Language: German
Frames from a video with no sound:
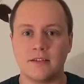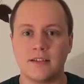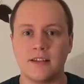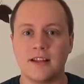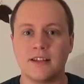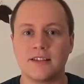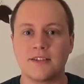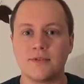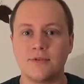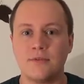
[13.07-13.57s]

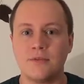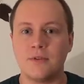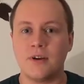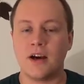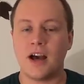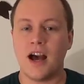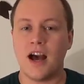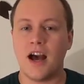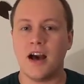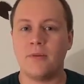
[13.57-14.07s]
Dazu
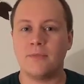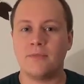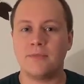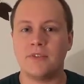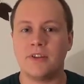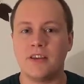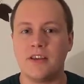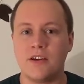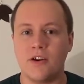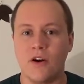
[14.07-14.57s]

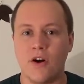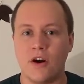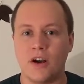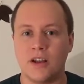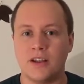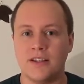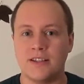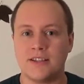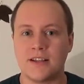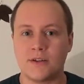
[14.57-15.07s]
haben die
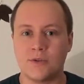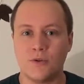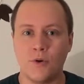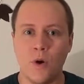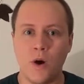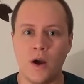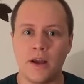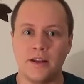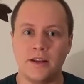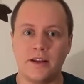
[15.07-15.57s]

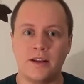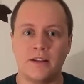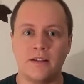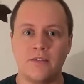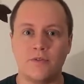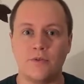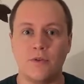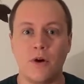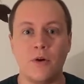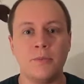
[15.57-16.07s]

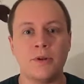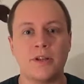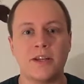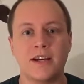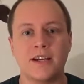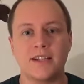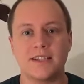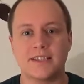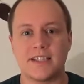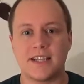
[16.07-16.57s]
OrganisatorInnen
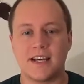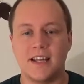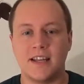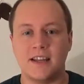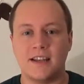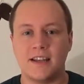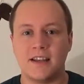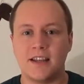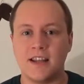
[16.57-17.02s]
vormittags ein